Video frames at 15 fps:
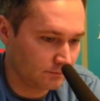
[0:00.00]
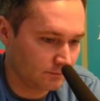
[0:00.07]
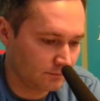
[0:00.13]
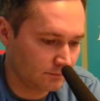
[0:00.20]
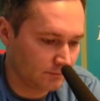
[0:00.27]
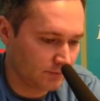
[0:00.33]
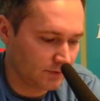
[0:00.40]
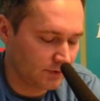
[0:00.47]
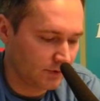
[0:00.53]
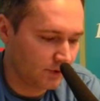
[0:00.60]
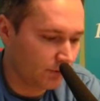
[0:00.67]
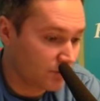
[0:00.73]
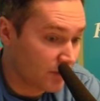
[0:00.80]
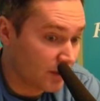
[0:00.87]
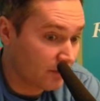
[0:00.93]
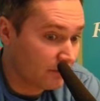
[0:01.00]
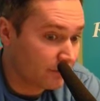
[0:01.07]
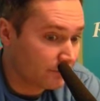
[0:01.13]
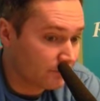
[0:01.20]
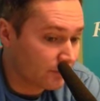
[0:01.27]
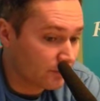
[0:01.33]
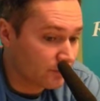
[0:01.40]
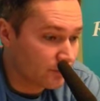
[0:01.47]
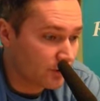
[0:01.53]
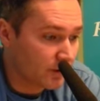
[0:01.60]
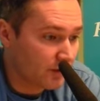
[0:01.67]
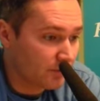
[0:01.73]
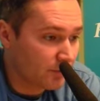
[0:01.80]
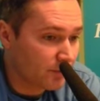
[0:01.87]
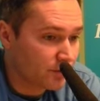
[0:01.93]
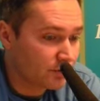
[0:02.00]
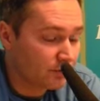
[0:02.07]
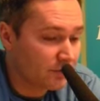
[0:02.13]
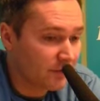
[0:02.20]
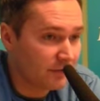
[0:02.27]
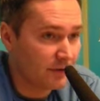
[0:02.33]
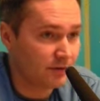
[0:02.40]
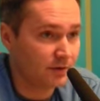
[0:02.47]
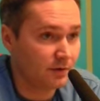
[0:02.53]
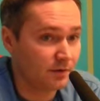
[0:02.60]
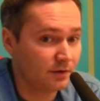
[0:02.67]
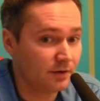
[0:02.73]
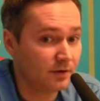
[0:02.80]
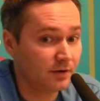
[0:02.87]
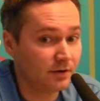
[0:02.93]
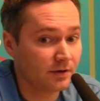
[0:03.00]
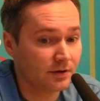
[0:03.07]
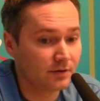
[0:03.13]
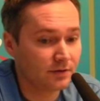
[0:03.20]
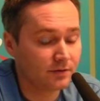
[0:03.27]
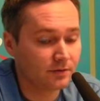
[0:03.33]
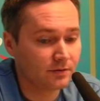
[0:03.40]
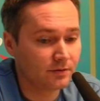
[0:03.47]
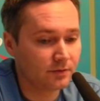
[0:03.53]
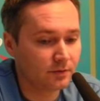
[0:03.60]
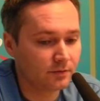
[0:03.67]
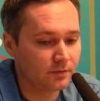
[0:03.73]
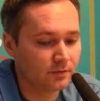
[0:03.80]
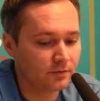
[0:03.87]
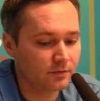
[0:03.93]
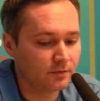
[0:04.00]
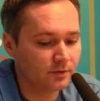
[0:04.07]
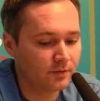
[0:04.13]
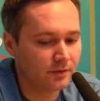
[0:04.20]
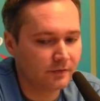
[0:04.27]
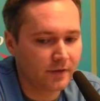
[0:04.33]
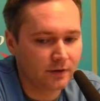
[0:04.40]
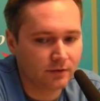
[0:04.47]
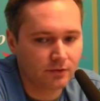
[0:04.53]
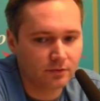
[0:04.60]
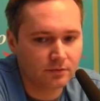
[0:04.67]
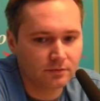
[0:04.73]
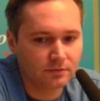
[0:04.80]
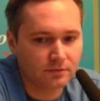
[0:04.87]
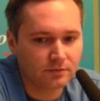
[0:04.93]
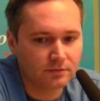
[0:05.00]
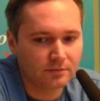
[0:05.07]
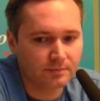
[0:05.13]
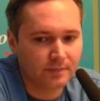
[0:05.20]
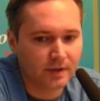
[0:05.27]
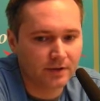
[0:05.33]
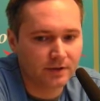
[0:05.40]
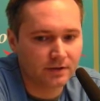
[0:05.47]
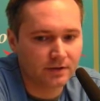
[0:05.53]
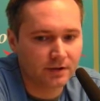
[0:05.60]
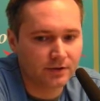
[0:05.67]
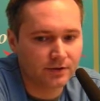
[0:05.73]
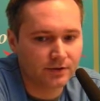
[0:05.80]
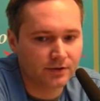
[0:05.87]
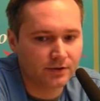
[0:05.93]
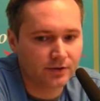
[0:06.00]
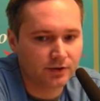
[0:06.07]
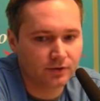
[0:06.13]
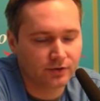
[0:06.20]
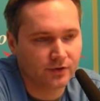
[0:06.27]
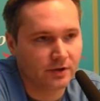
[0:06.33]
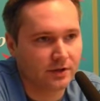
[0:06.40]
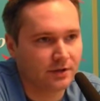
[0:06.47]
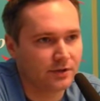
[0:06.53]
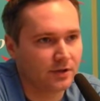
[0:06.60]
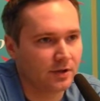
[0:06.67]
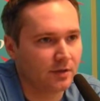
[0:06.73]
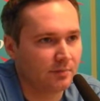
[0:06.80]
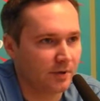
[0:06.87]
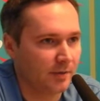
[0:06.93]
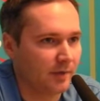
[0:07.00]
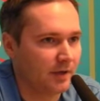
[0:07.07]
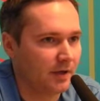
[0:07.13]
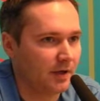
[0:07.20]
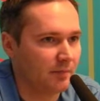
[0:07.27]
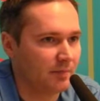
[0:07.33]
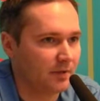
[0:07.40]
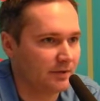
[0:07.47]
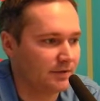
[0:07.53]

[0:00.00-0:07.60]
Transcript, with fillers: pan to wczoraj? Słyszałem to wczoraj i po prostu nie wierzę. Nie, jak, e, to de facto pan Kaczyński oskarża premiera,